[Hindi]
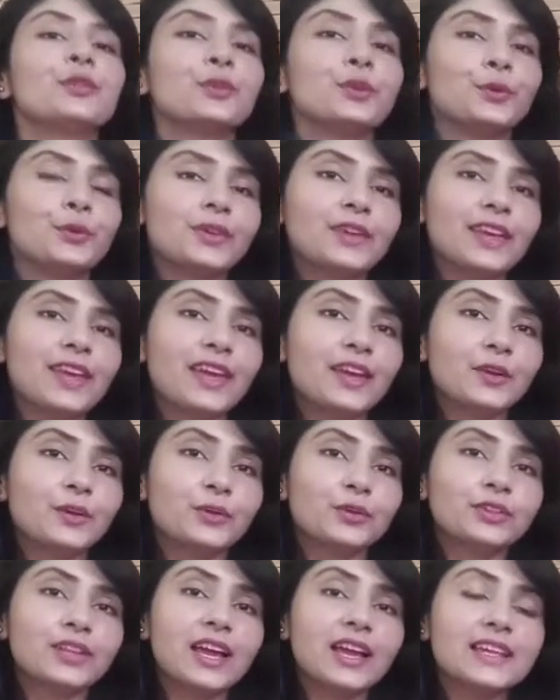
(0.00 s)
तो ये है
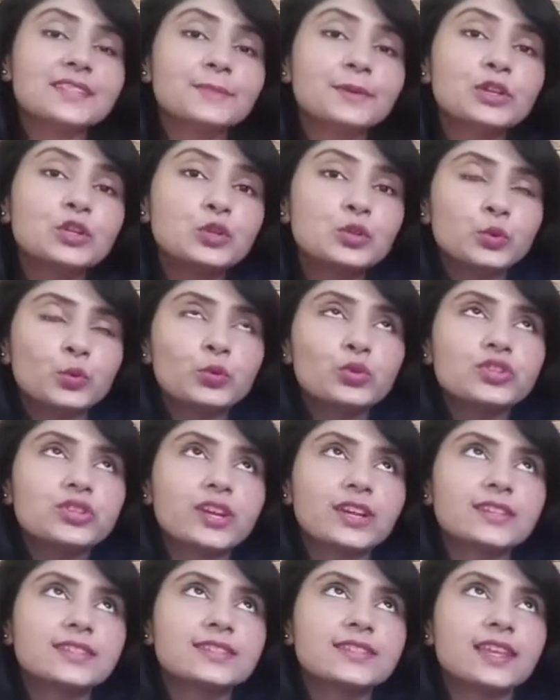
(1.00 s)
कुर्ता इसमें टू
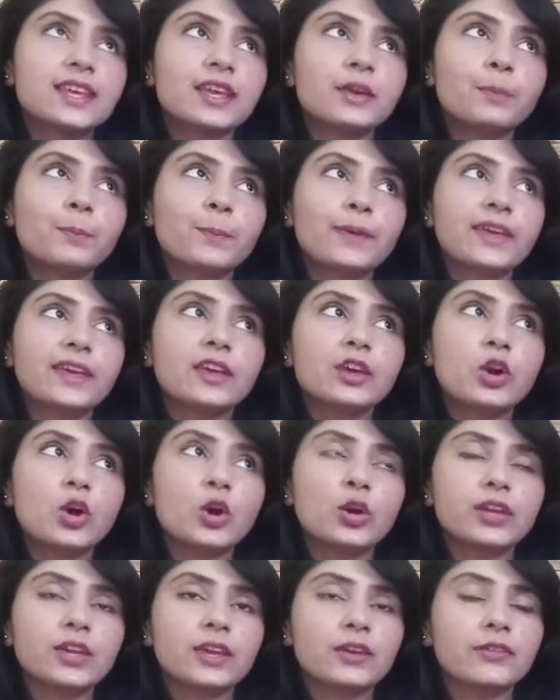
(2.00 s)
शेड्स थे पिंक
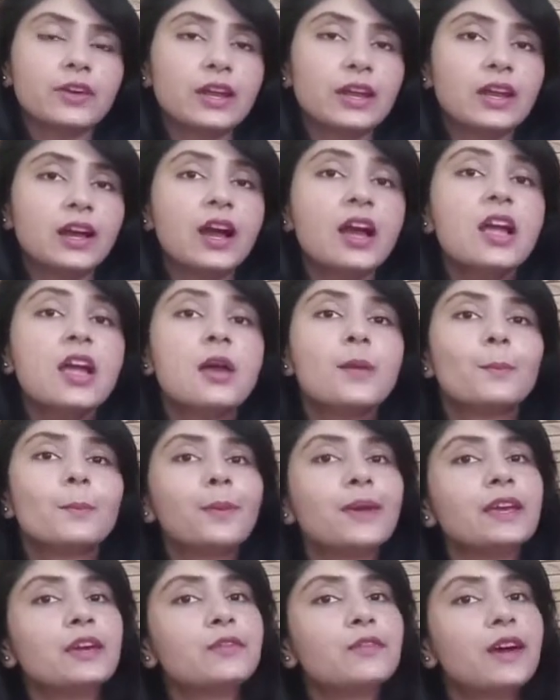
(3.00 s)
और ये वाला
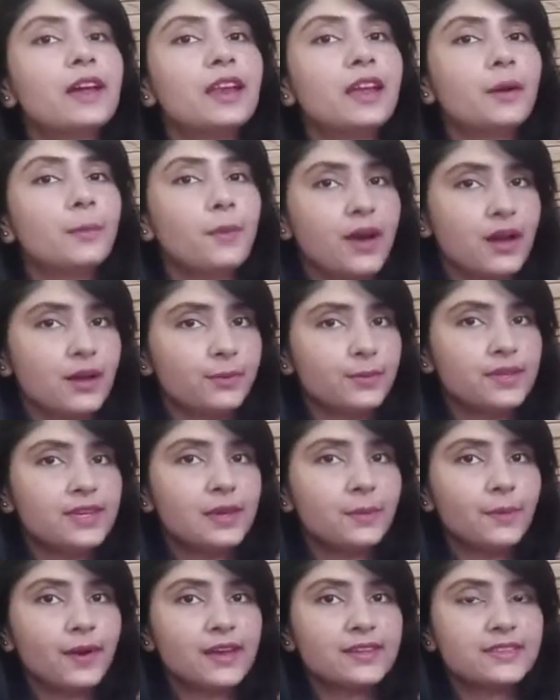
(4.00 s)
पिंक वाला भाभी
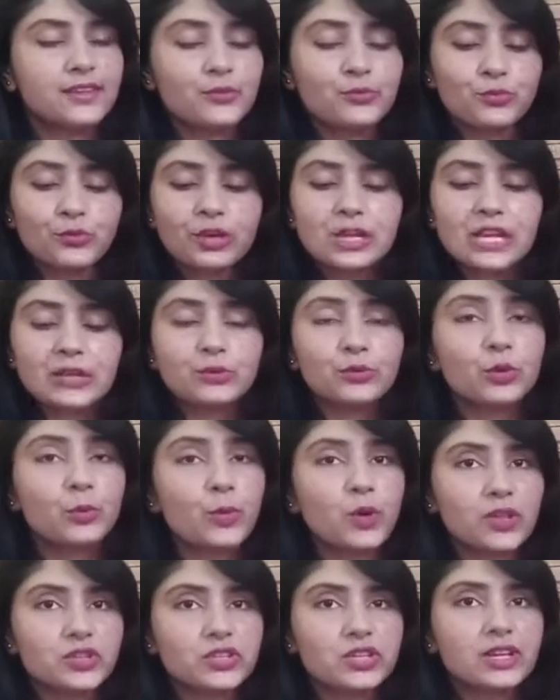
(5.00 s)
के पास है उन्होंने लिया उनको
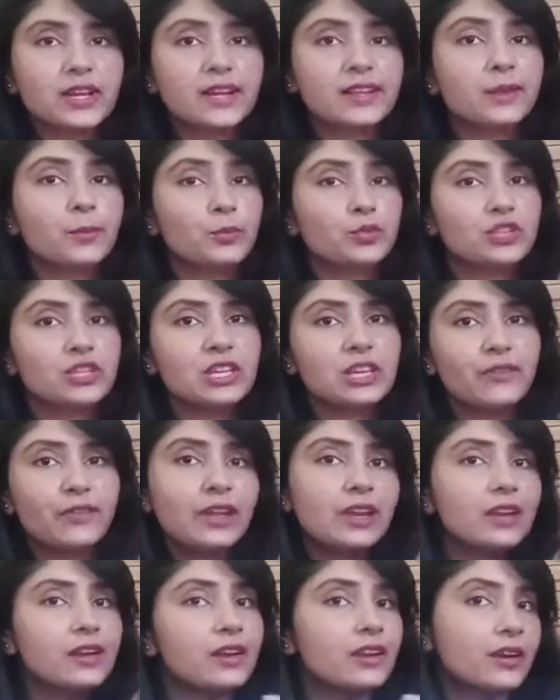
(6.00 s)
बहुत अच्छा लगा था मुझे ये
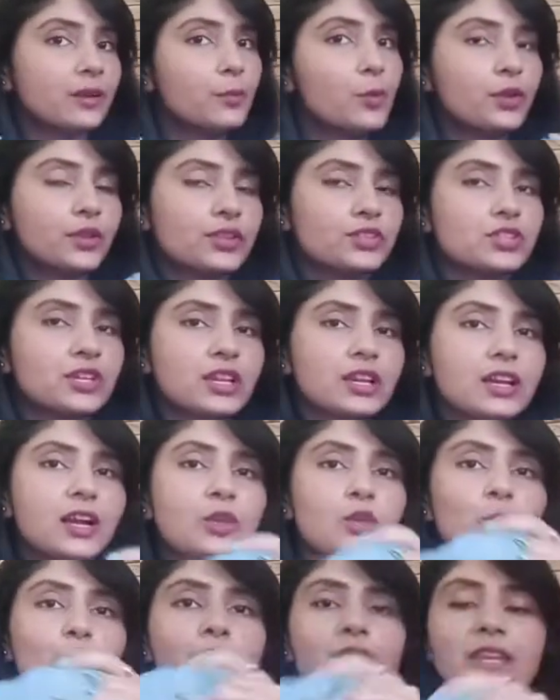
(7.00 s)
वाला कलर बहुत अच्छा लगा
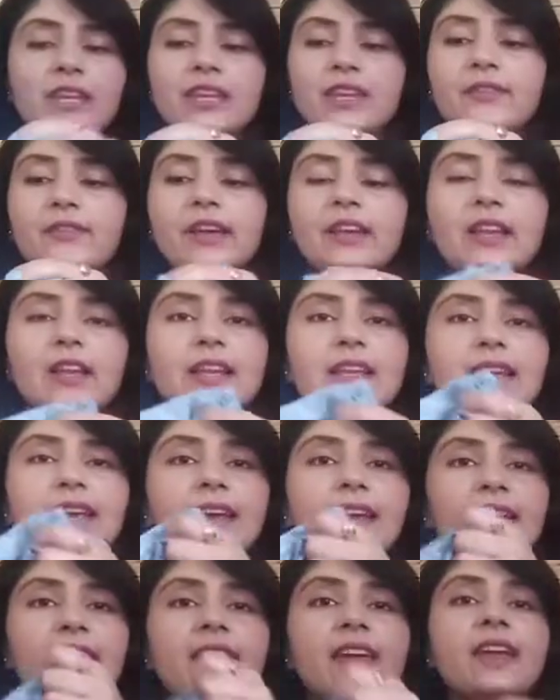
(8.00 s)
तो मैंने ये वाला लिया
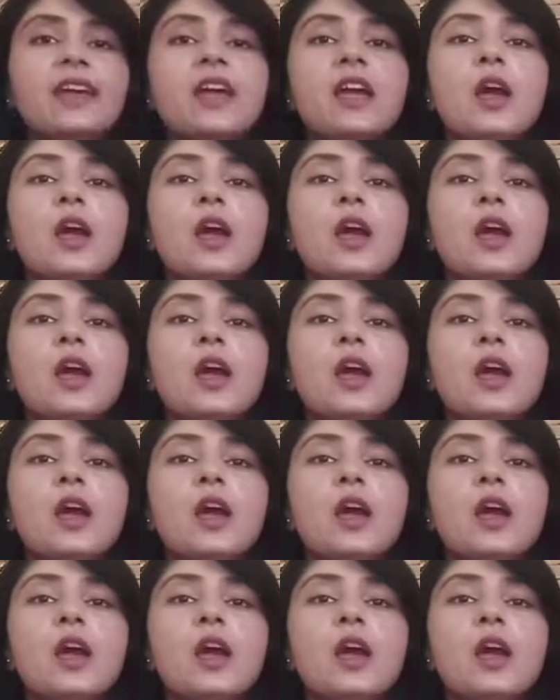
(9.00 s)
है